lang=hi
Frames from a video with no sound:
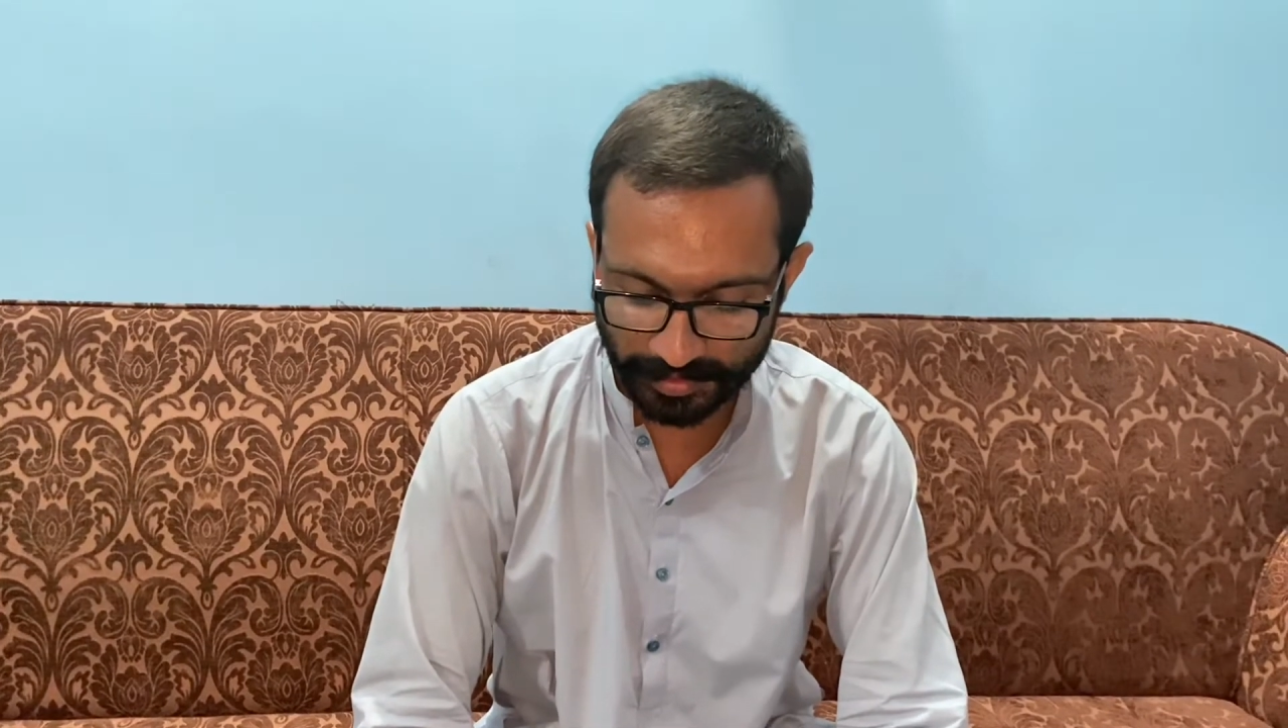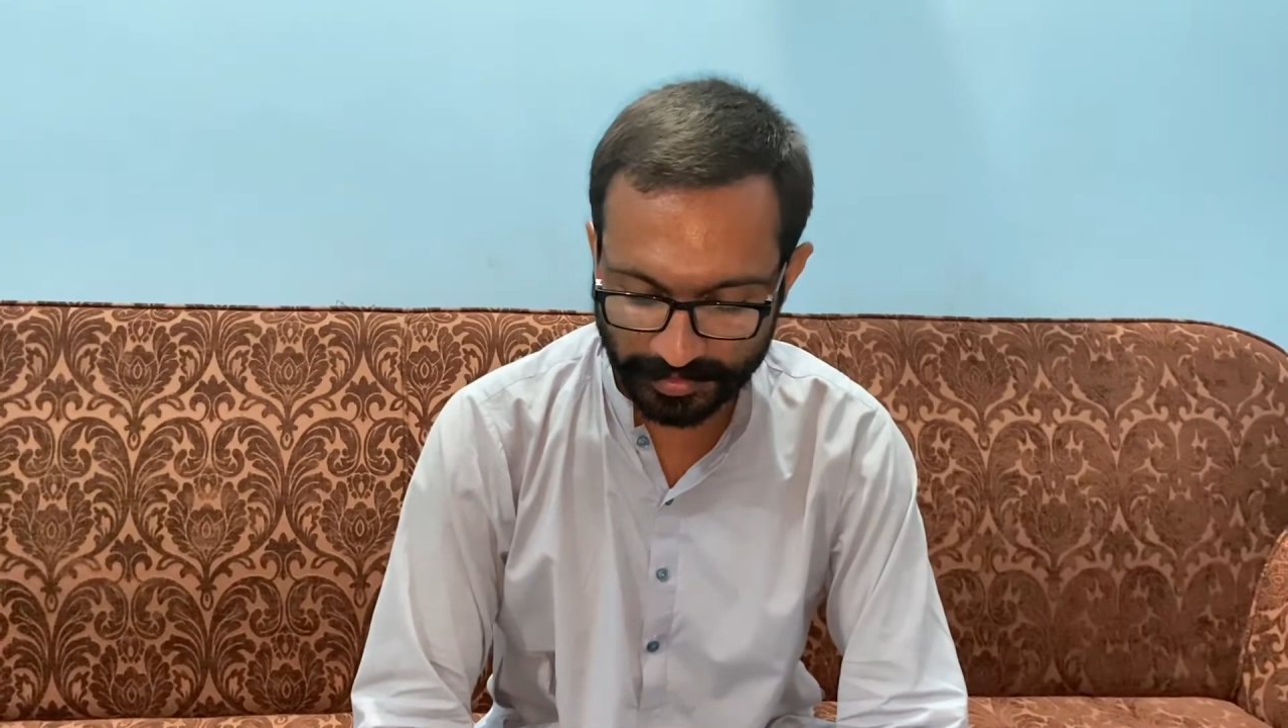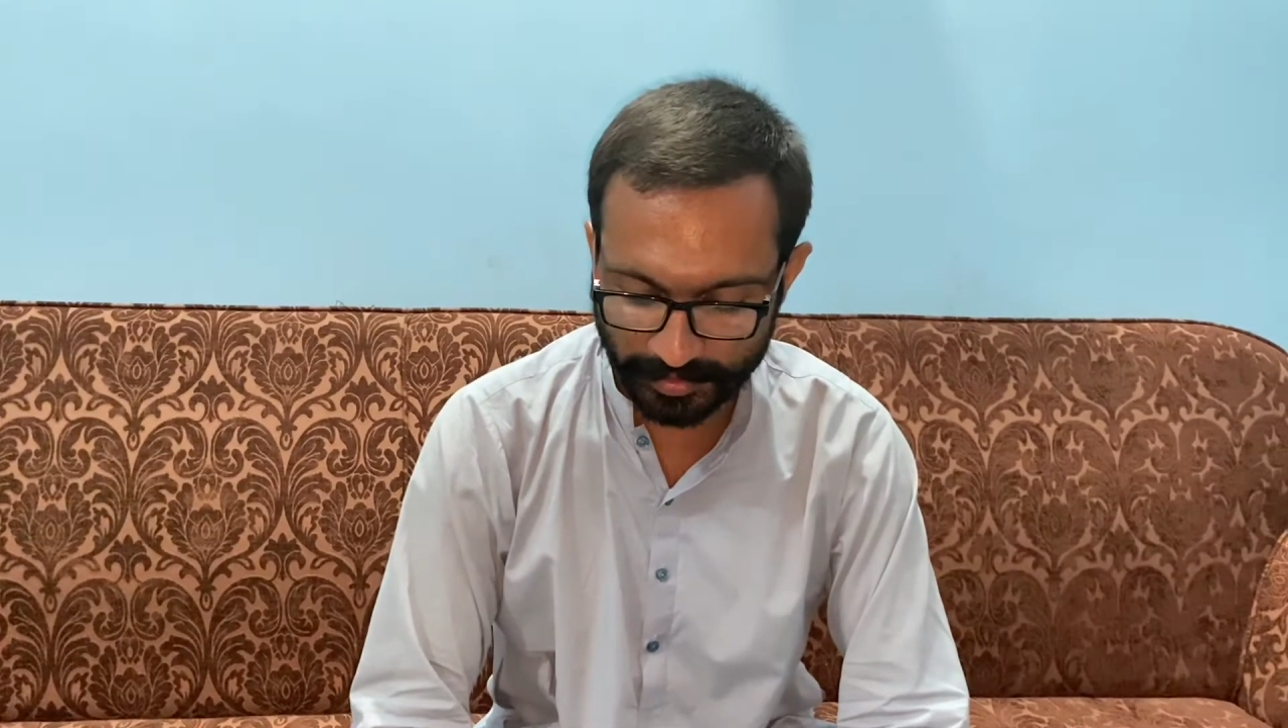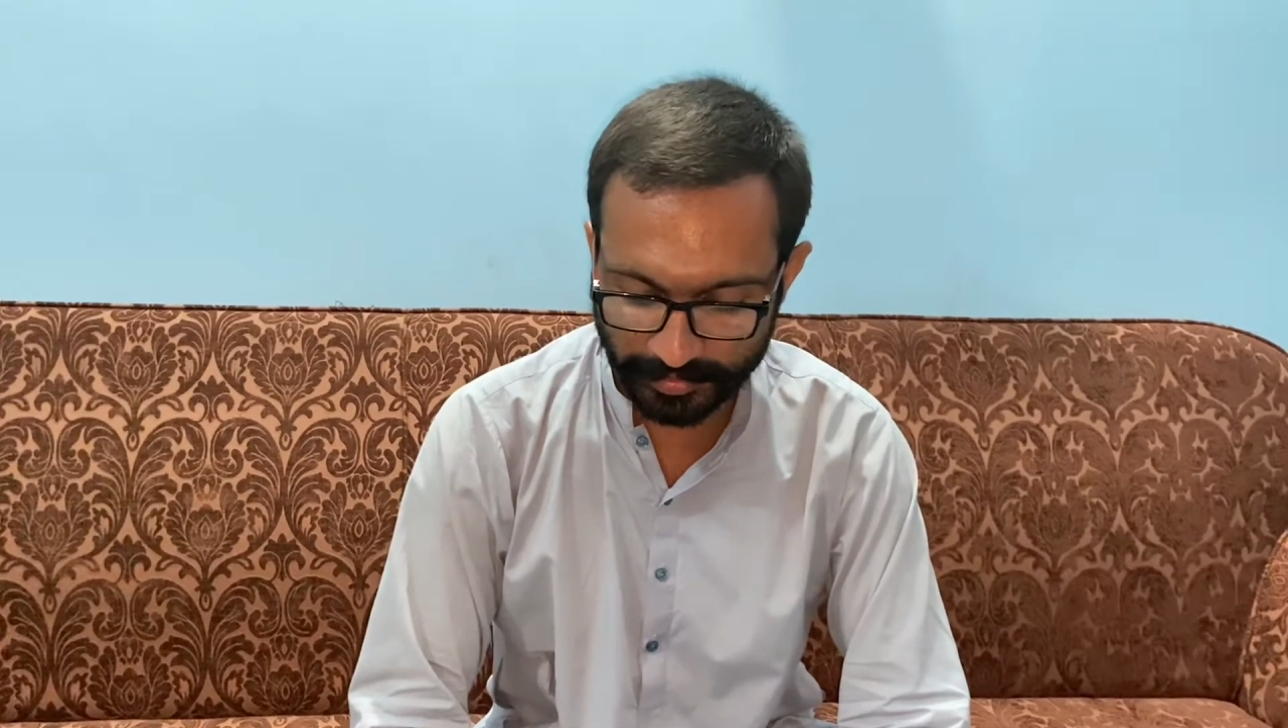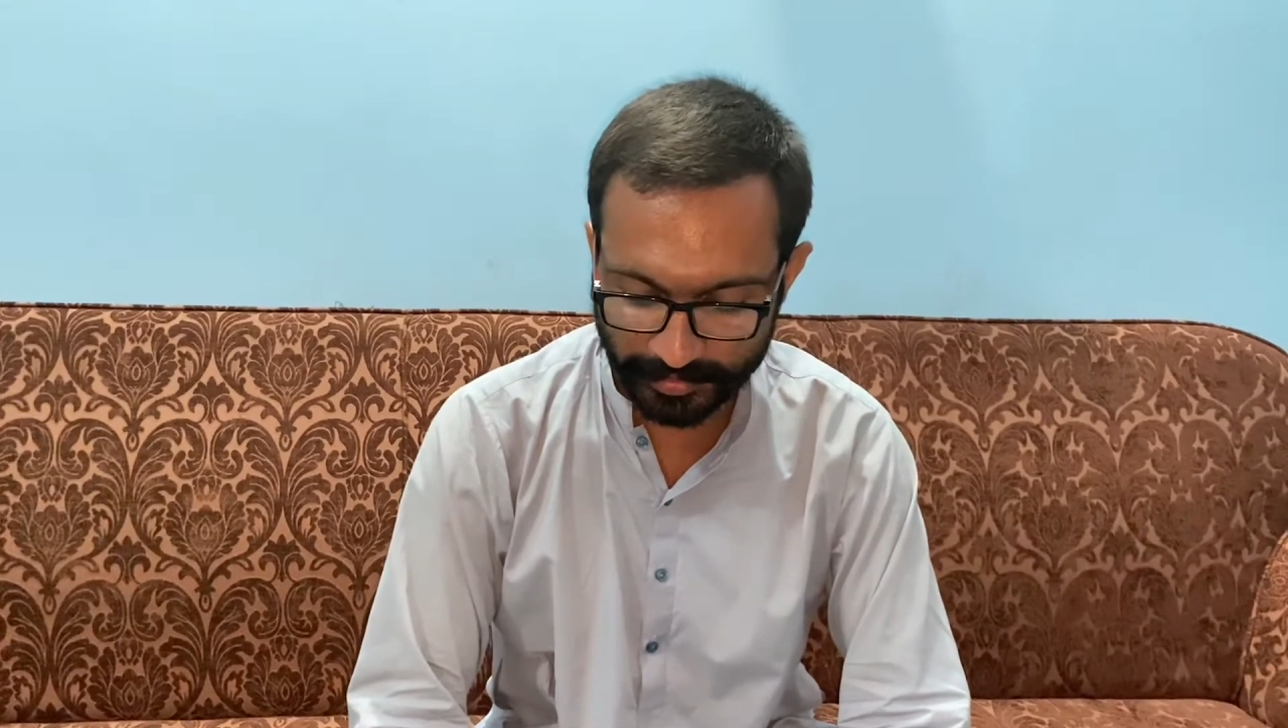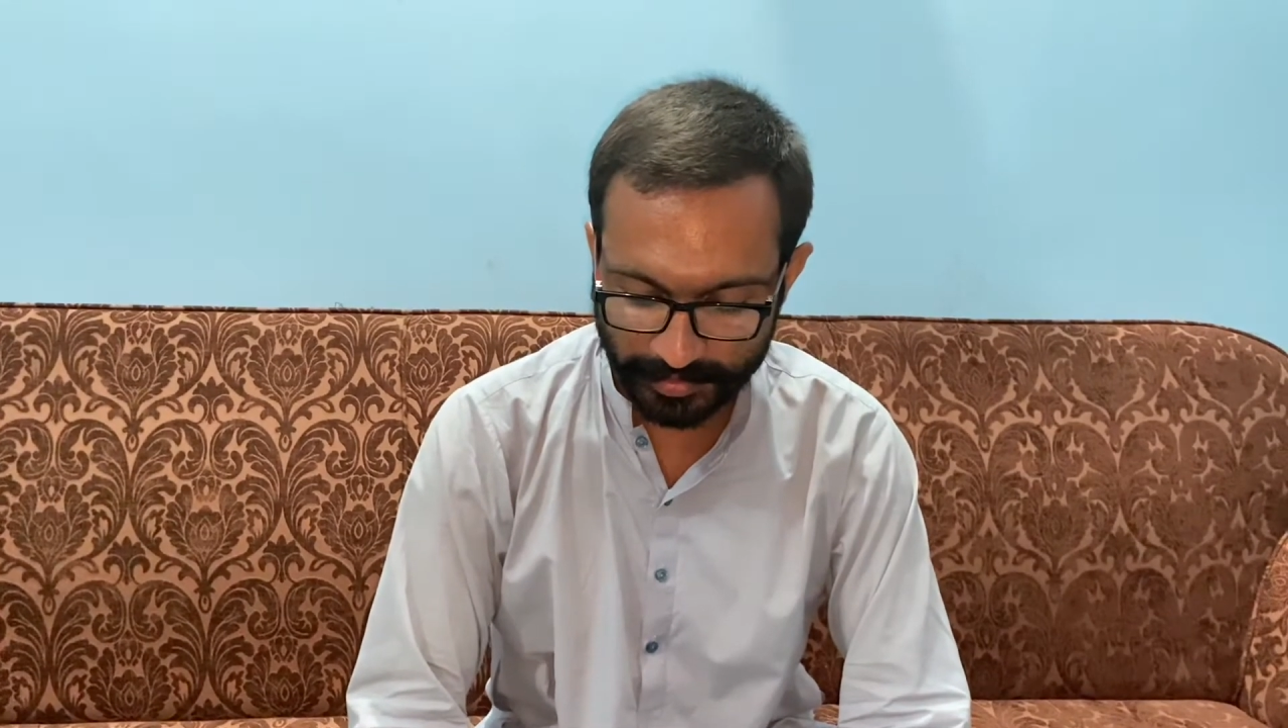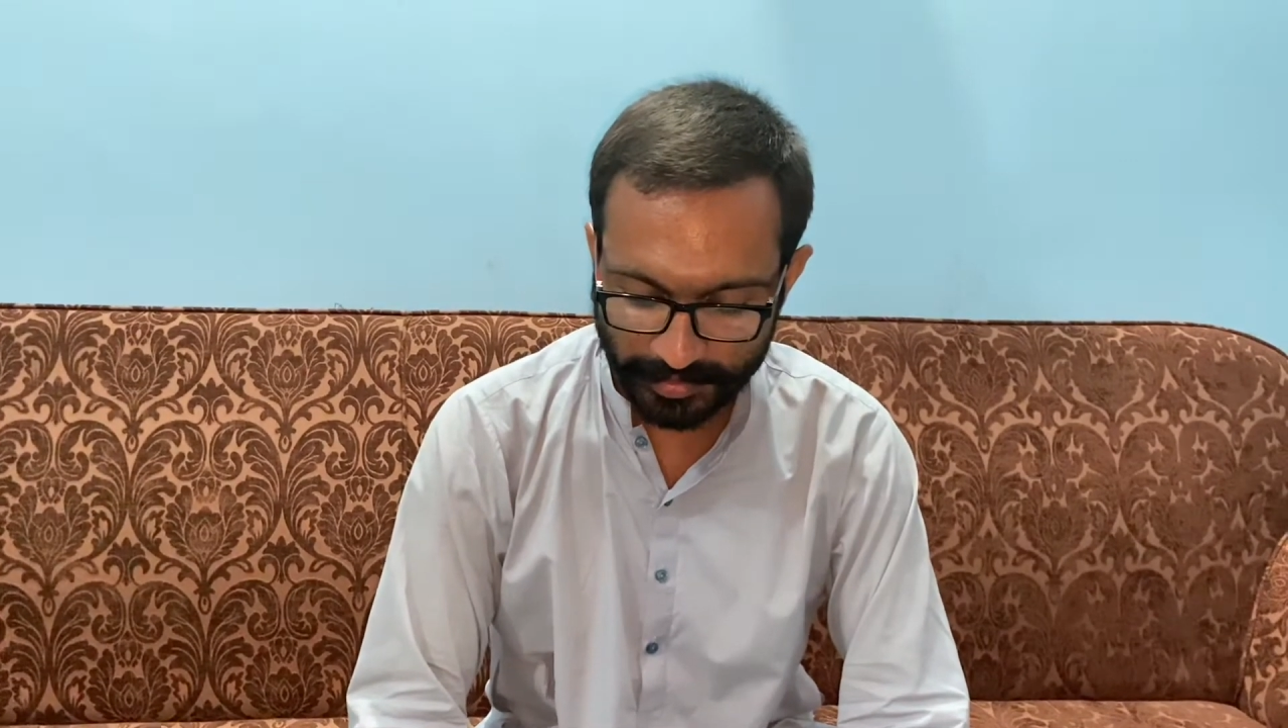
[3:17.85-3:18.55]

ऑयल है